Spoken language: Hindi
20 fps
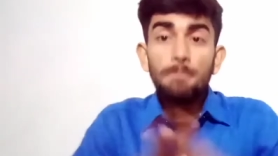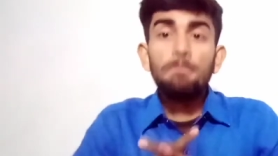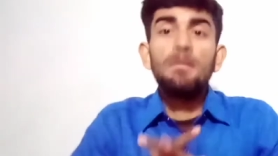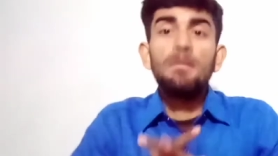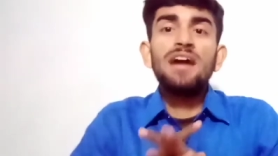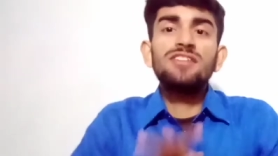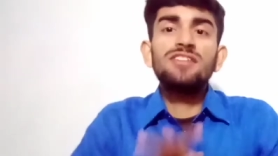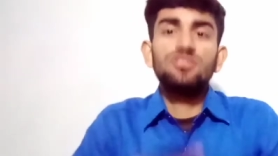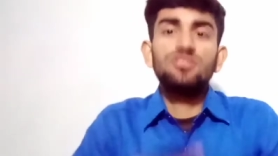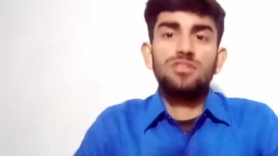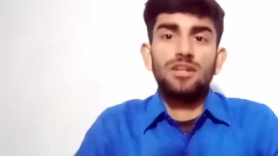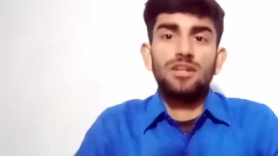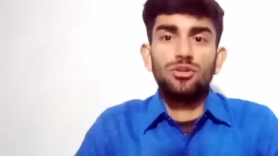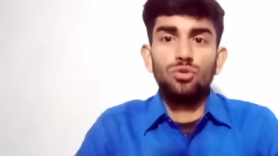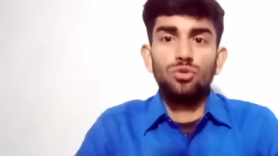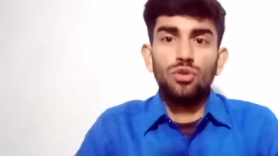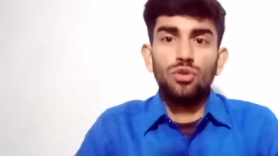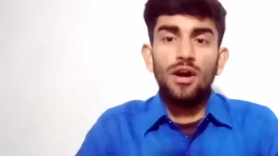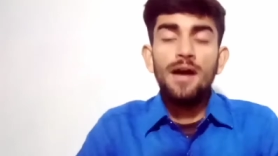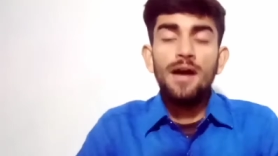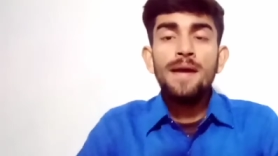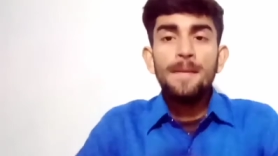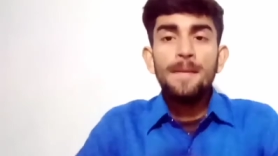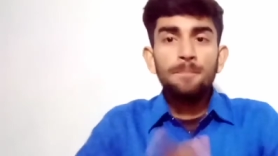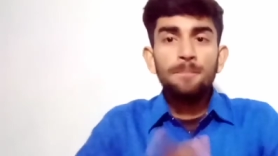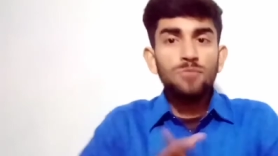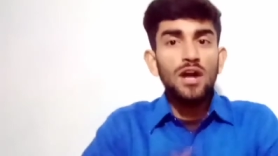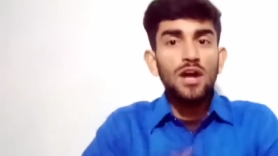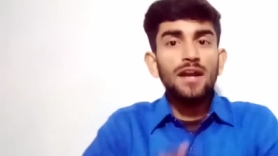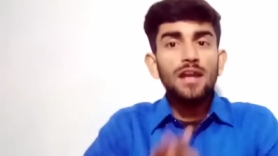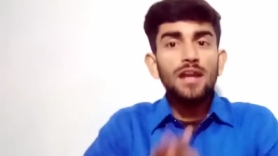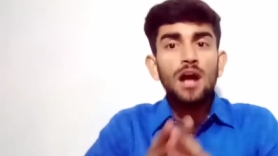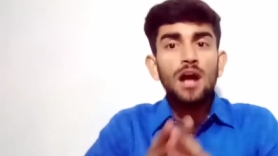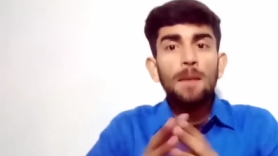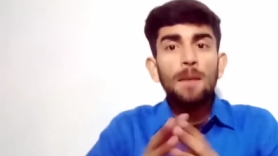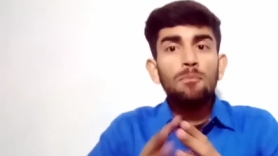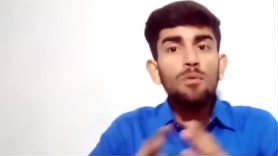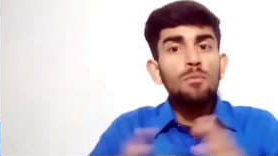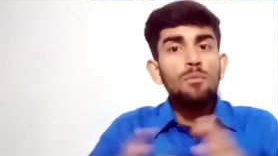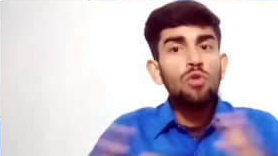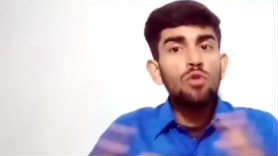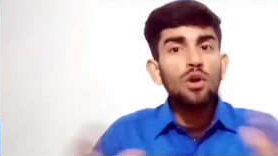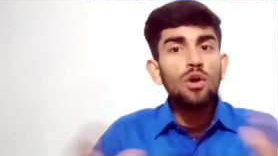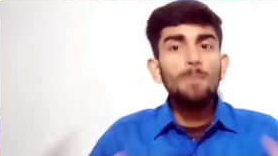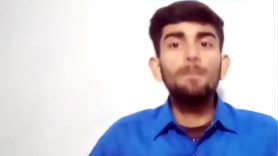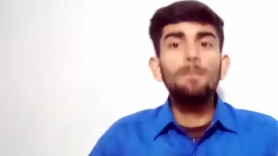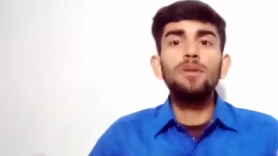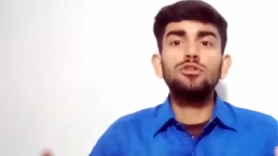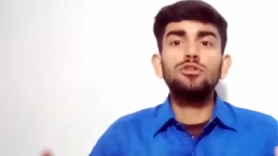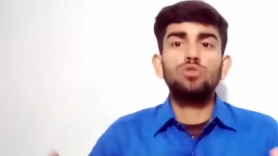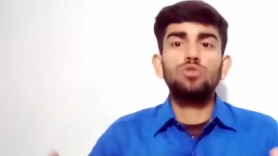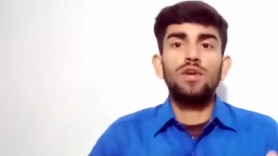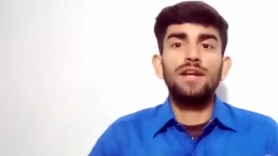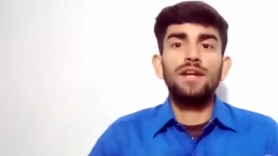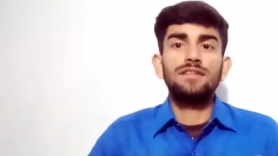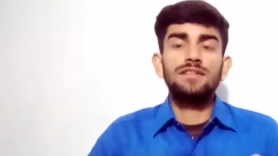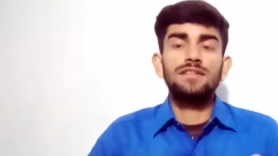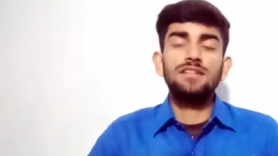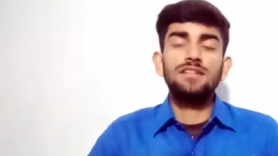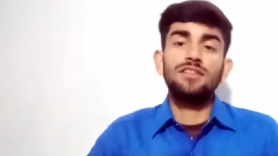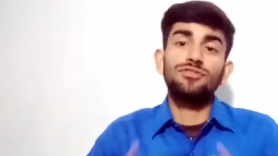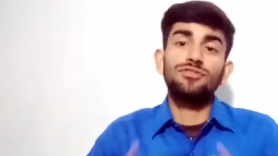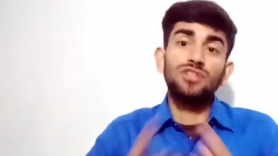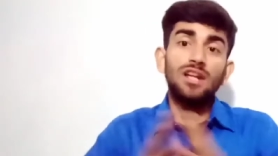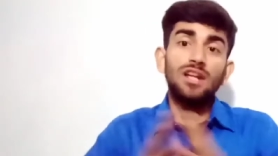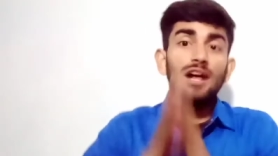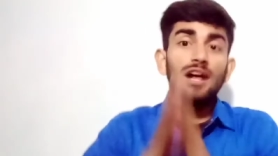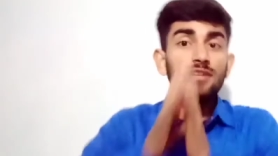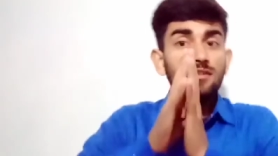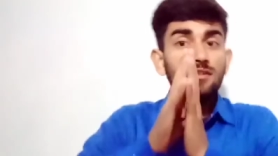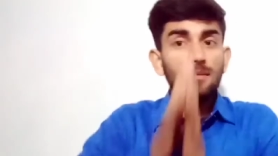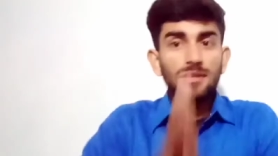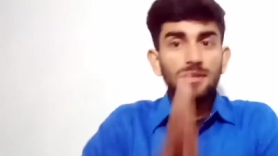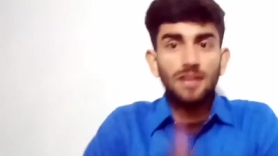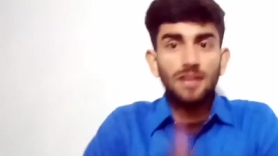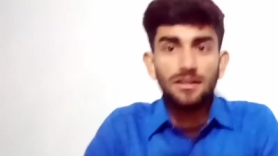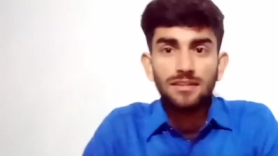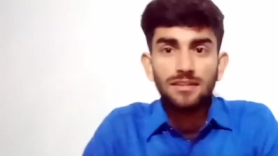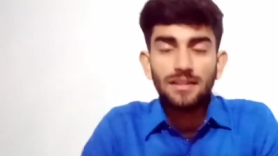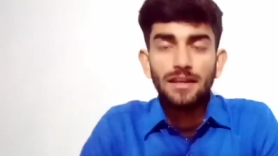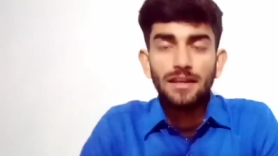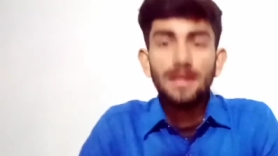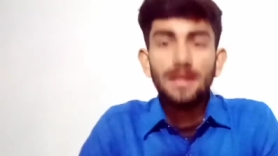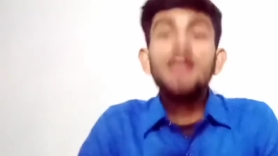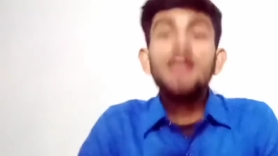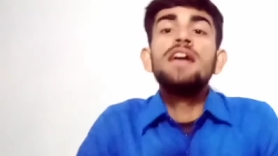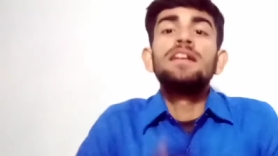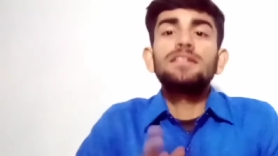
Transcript: मर्ज कर दूंगा ताकि आपको मुकम्मल जो है इसकी तफसीत समझ आ सके